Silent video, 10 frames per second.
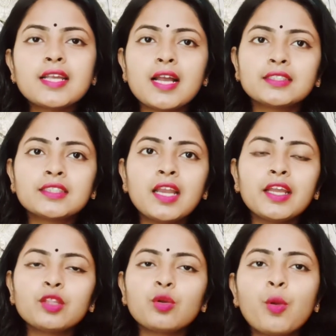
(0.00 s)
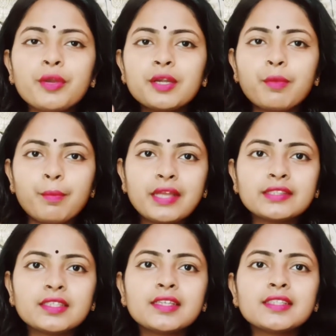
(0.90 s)
अच्छा लगे तो कमेंट में
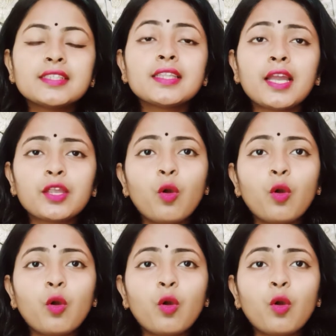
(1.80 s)
मेंशन कीजिए ताकि